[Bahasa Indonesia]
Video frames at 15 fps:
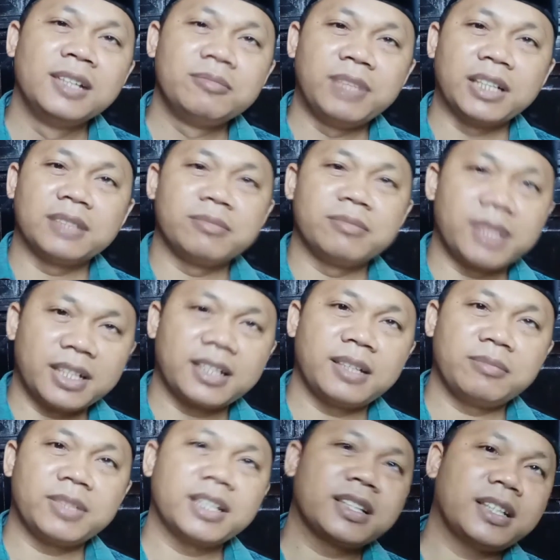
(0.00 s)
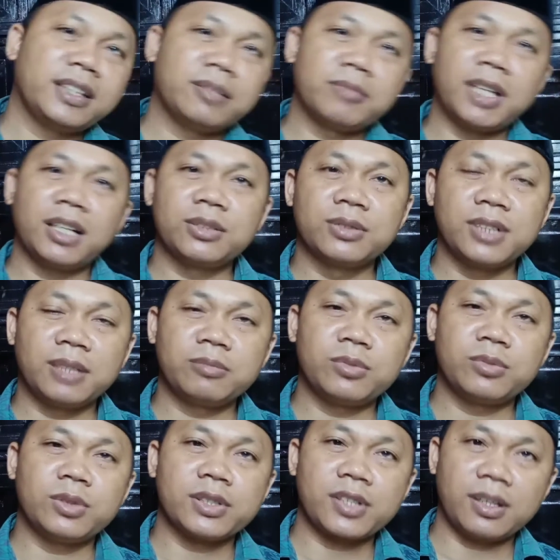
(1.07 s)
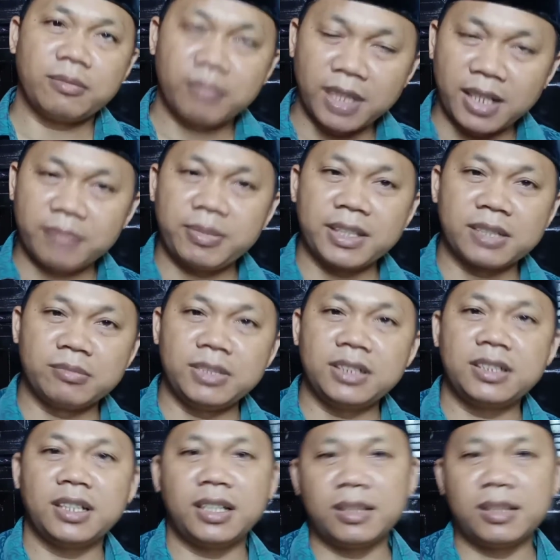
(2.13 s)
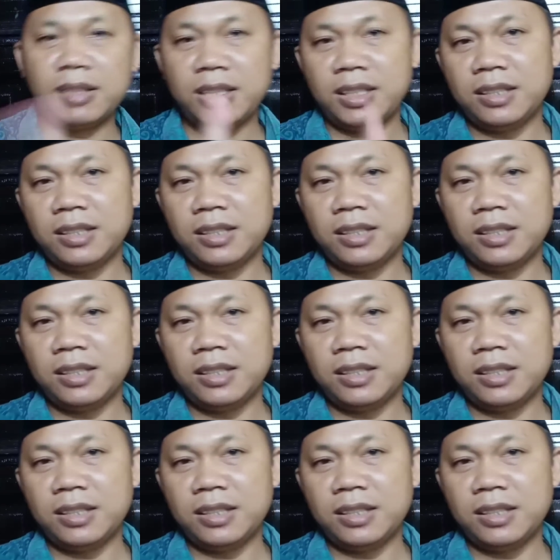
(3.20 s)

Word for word: bagi mereka-mereka yang melakukan puasa. Mengapa demikian?